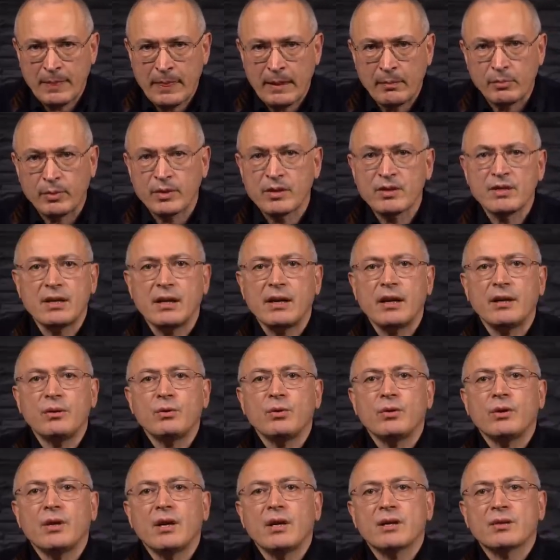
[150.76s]
По
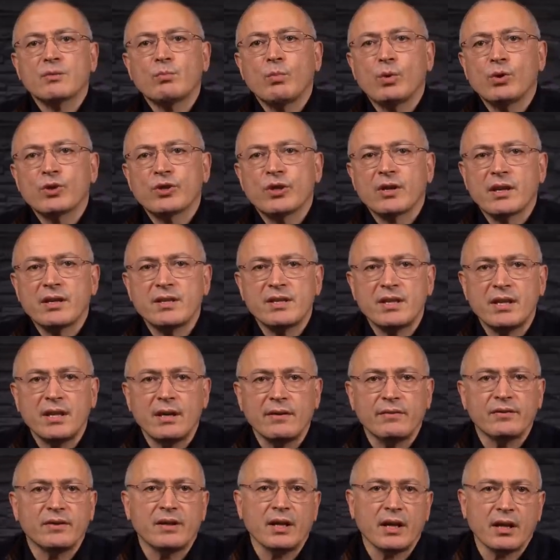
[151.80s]
населению ЕС больше
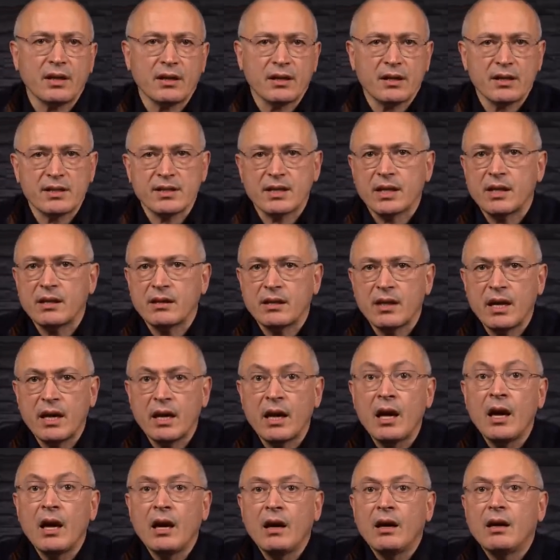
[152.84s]
России в 3 раза,
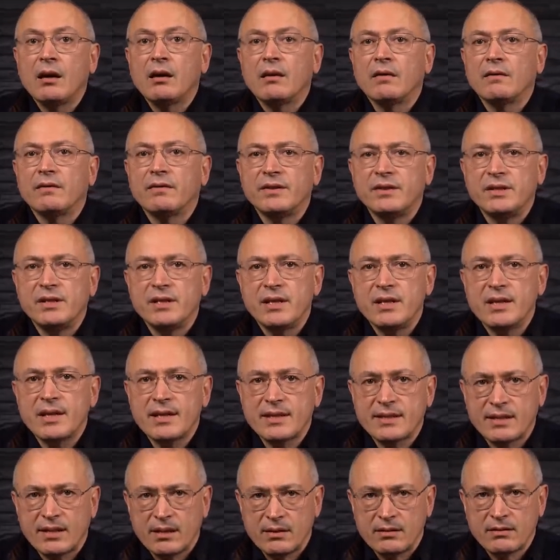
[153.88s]
Китай в
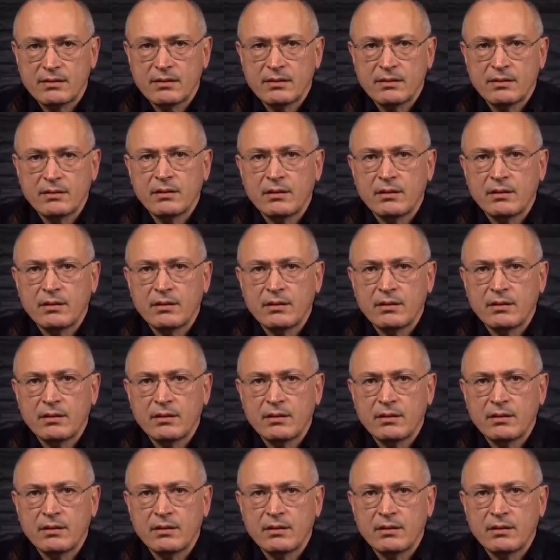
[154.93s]
10.